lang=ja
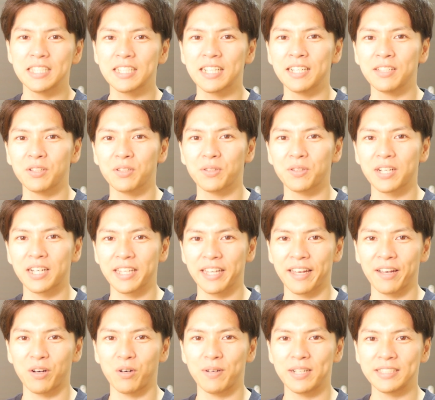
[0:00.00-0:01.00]
次回の動画
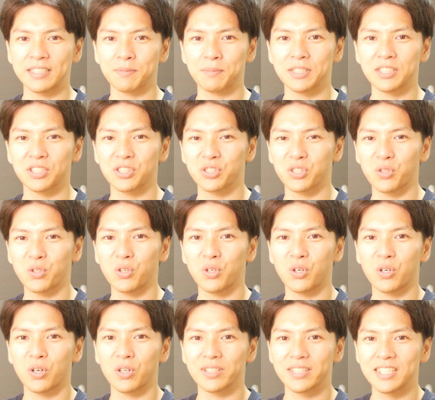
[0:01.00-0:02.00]
でお会いしま
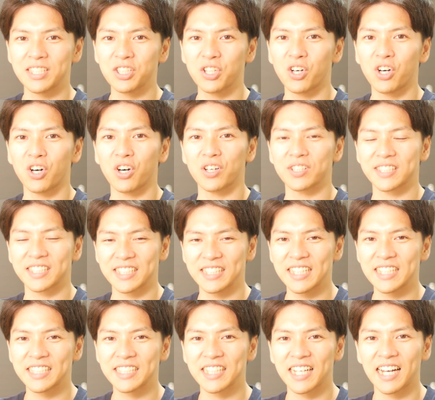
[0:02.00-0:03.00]
しょう。以上、ち
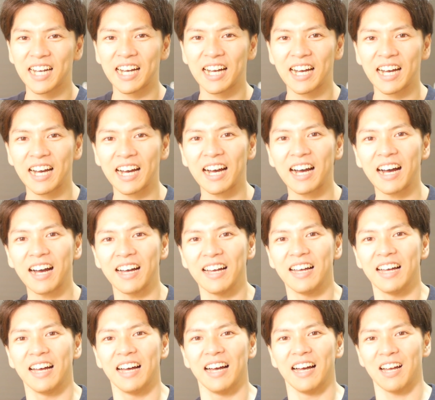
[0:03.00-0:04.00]
んでした。
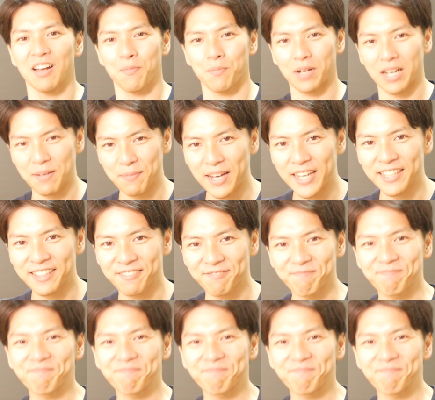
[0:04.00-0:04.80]
バイバイ。